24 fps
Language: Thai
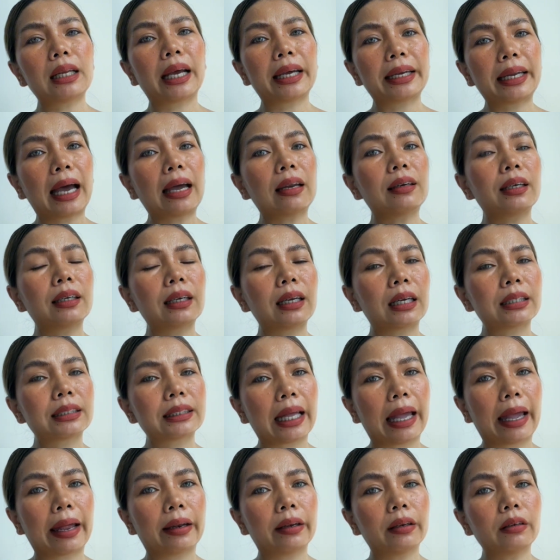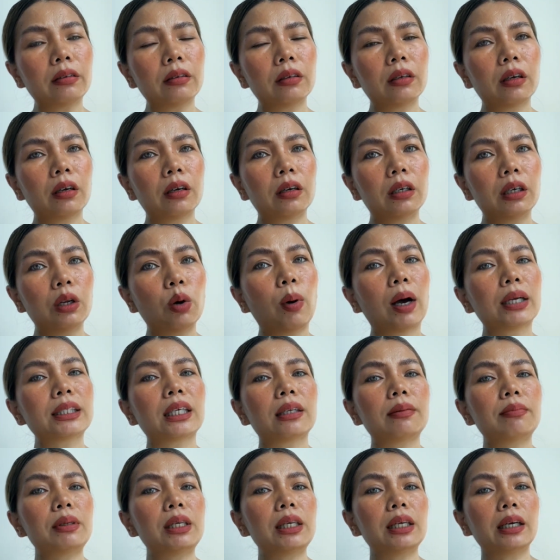รายได้เดือนละแสนหรือว่าฉัน
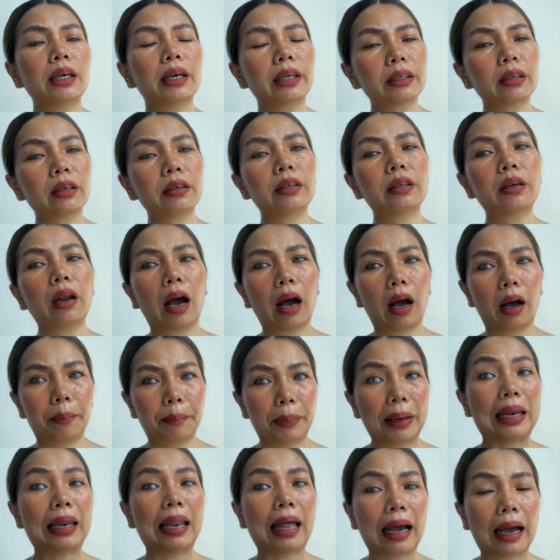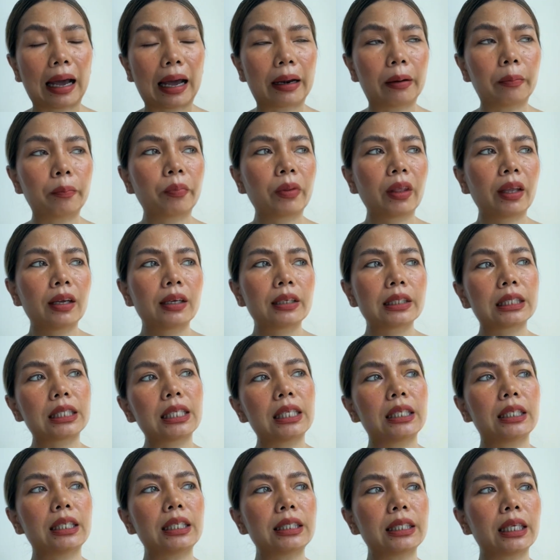มีเงินเป็นล้านสิ่ง
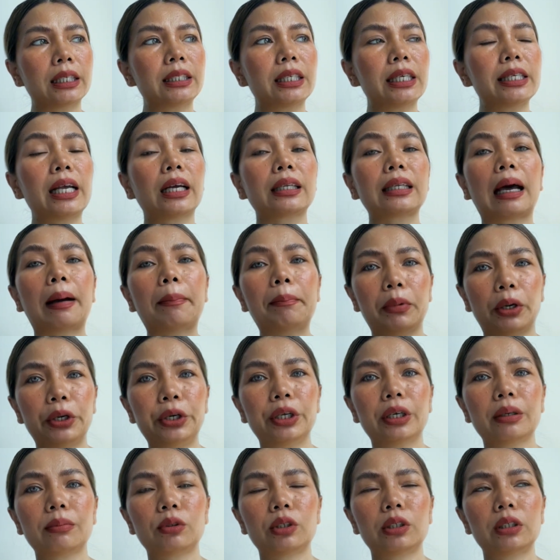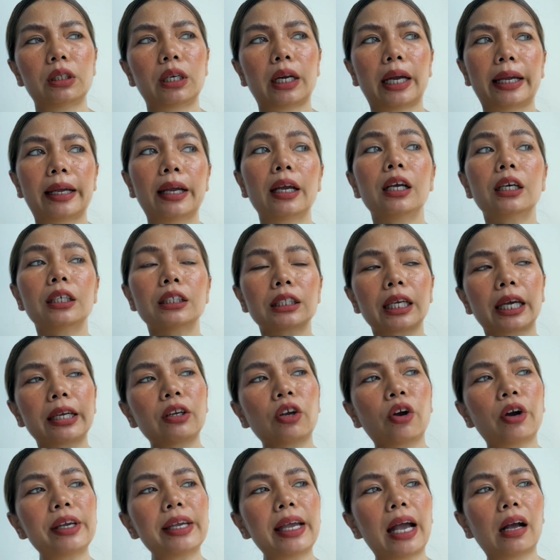ที่ฉันจะยังทำเหมือนเดิมคืออะไรฉัน
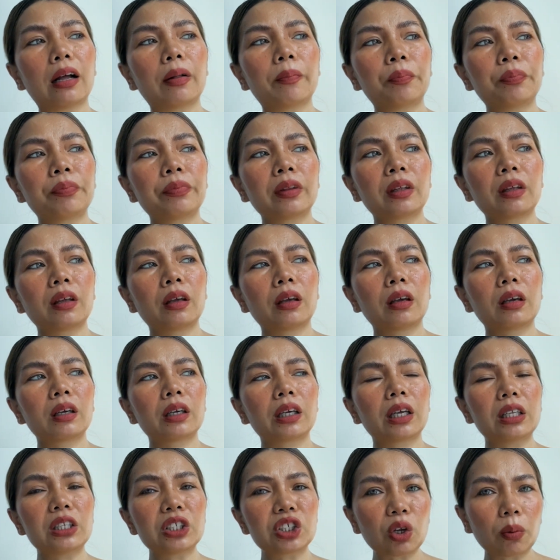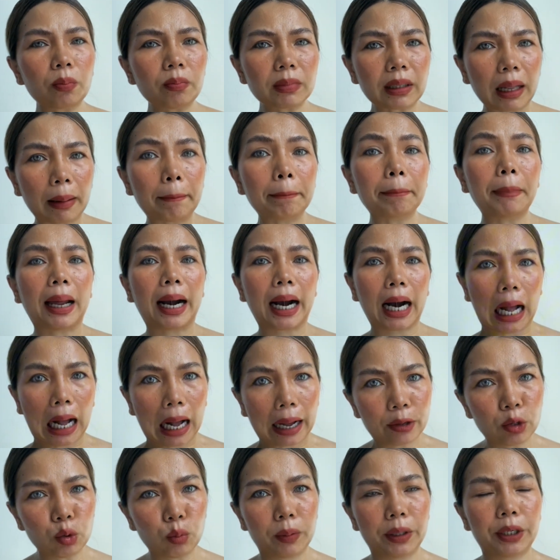ก็ยังกินส้มตำปลาร้า
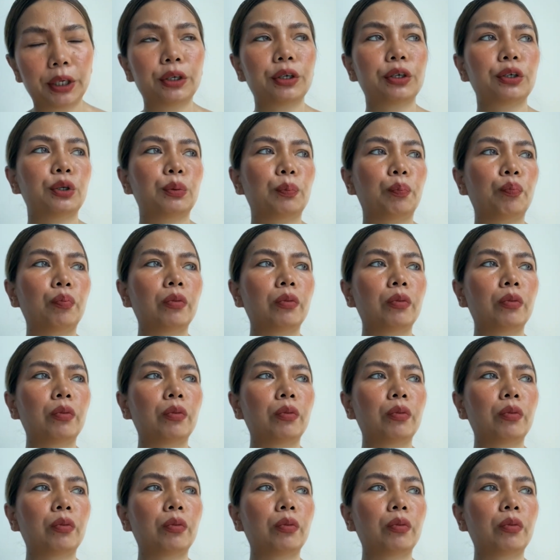อยู่เหมือนเดิม